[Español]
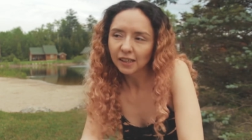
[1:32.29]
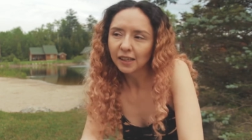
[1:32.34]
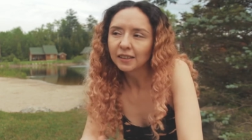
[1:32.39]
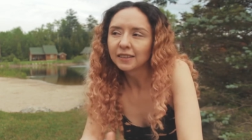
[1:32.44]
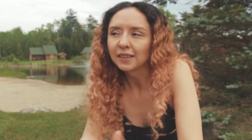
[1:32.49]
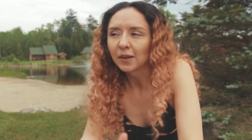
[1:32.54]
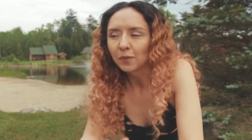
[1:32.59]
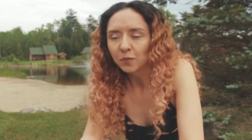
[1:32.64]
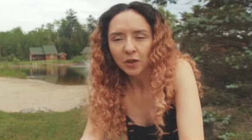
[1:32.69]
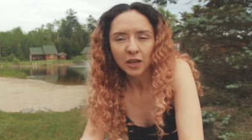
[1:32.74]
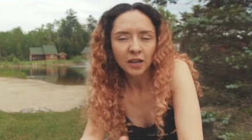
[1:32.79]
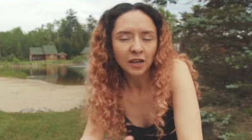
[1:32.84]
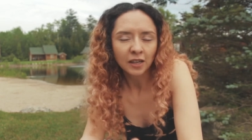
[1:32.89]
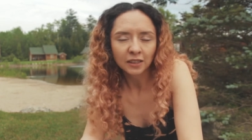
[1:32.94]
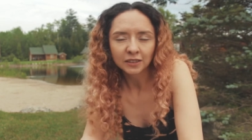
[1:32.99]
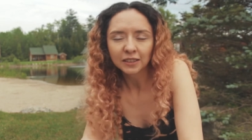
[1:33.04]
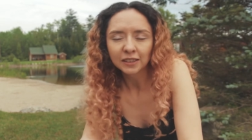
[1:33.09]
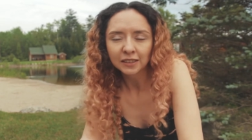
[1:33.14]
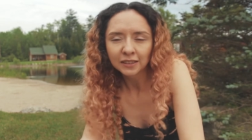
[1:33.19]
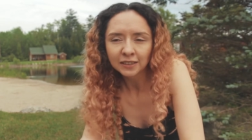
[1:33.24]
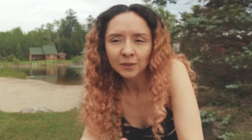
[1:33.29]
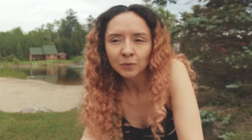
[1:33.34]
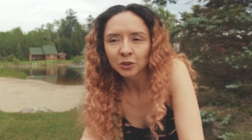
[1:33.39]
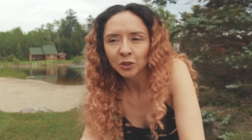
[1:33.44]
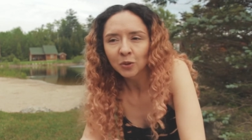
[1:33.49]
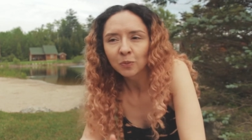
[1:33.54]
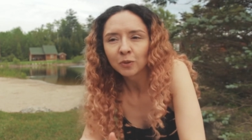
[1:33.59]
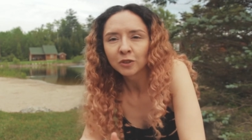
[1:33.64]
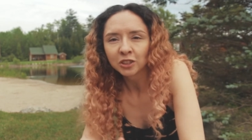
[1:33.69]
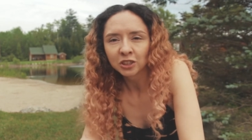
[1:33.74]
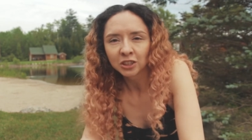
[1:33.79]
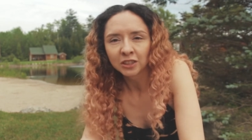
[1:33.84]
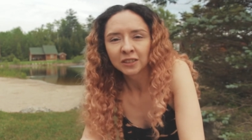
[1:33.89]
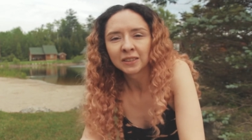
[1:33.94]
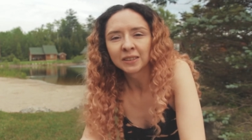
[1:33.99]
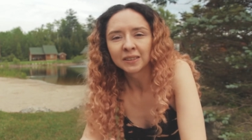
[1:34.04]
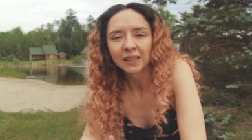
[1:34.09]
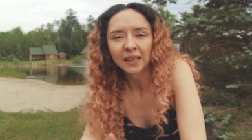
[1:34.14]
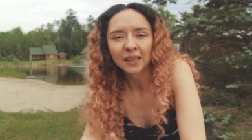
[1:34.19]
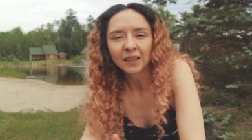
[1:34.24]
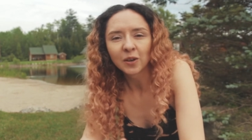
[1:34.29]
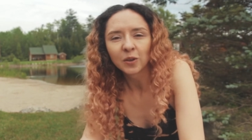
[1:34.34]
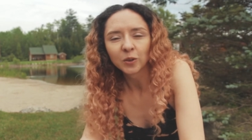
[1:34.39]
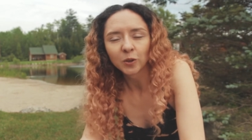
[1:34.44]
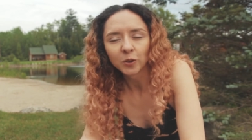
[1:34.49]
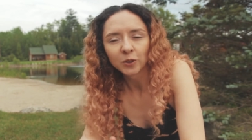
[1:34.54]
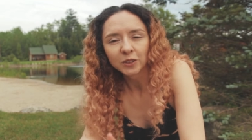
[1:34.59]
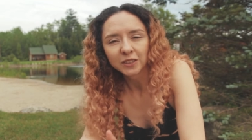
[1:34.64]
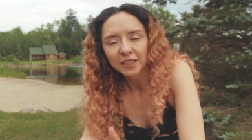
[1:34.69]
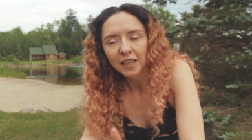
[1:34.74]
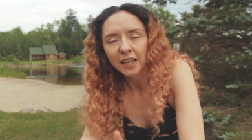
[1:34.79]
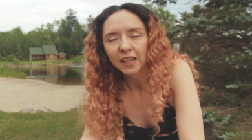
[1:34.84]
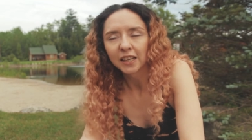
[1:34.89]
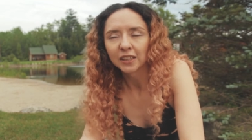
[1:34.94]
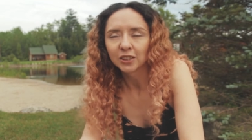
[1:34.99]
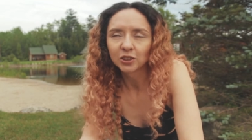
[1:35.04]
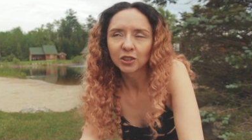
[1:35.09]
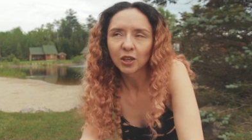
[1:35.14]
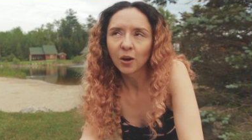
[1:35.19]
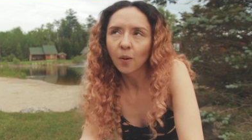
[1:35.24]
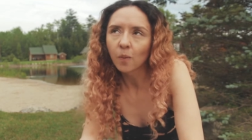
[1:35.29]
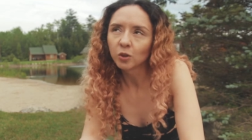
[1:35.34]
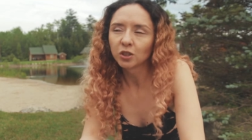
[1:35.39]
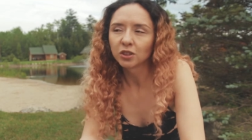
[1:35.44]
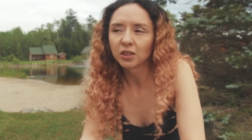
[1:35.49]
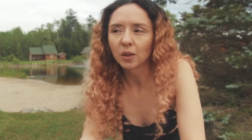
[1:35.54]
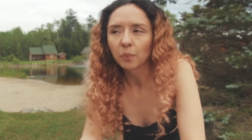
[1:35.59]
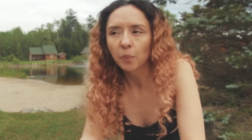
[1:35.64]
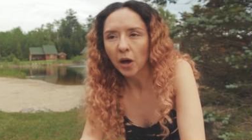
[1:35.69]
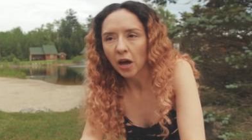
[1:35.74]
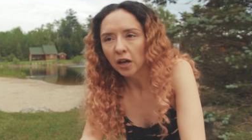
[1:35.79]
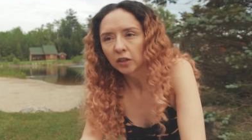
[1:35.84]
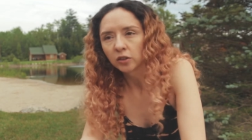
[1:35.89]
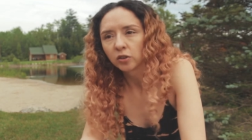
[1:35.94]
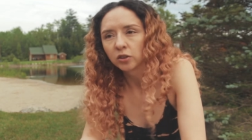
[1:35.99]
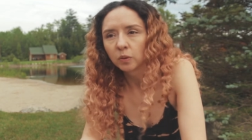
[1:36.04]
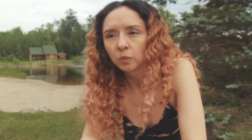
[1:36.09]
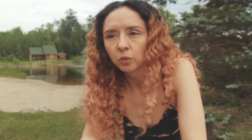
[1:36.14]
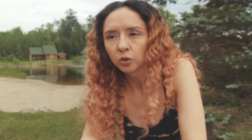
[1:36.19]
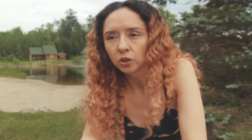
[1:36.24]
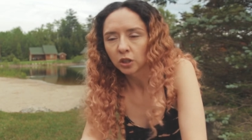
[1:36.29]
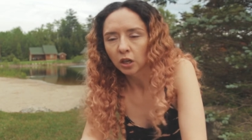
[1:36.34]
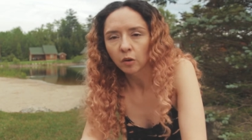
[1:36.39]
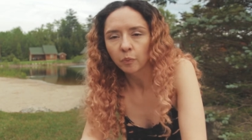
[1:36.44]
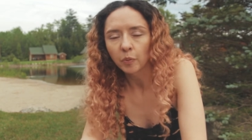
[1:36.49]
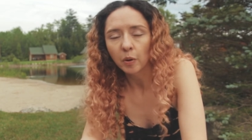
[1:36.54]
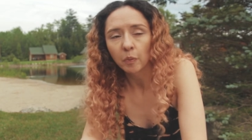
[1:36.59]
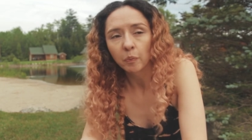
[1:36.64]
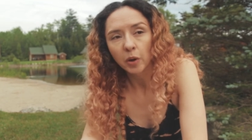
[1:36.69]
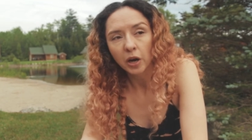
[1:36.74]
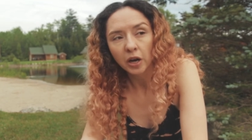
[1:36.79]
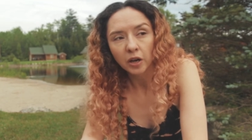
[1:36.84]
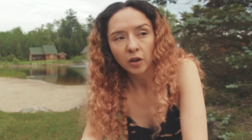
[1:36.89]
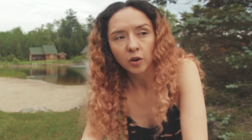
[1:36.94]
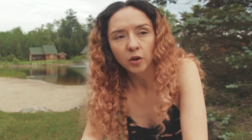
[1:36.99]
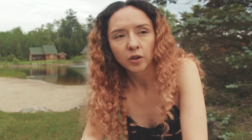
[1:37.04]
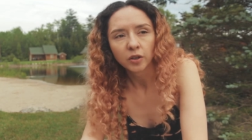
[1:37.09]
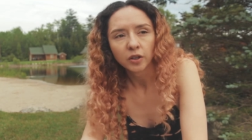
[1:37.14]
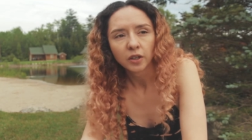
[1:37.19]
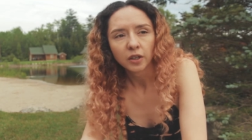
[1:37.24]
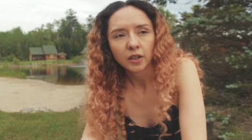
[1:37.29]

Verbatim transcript: Y también hicimos como un chiste con Gusti de que yo tengo muchos zapatos y mucha ropa, pero